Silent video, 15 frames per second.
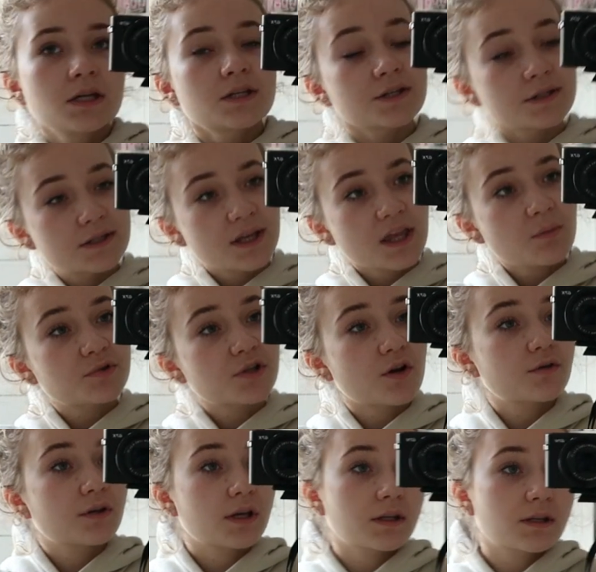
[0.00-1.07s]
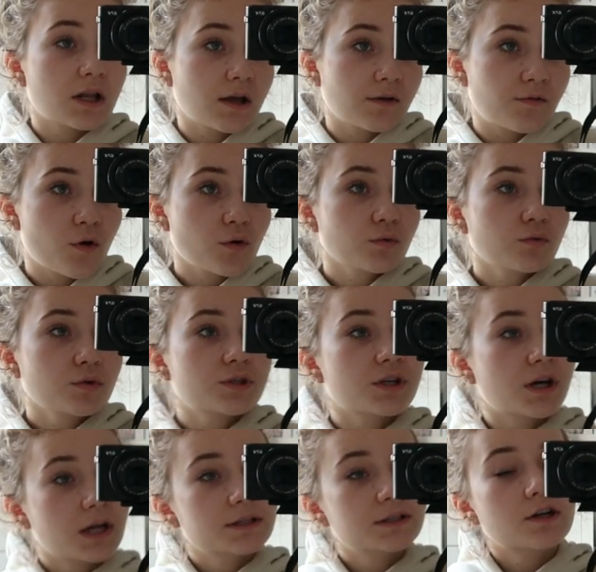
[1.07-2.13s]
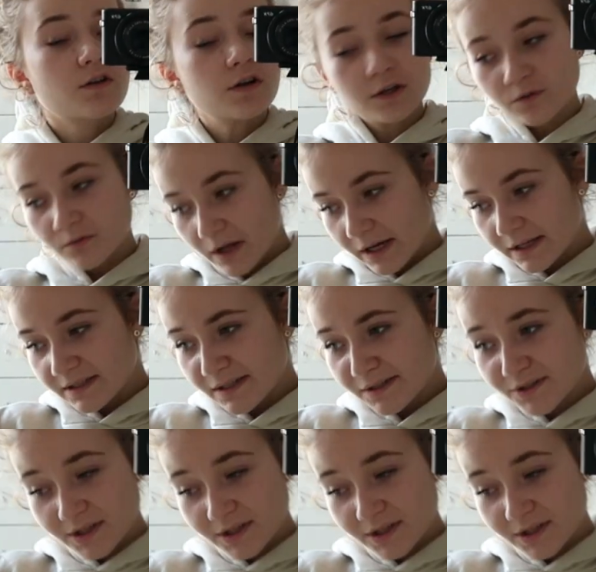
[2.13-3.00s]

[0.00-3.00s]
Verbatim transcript: Siedzenie, przeglądanie telefonu i czekanie na kolejną lekcję,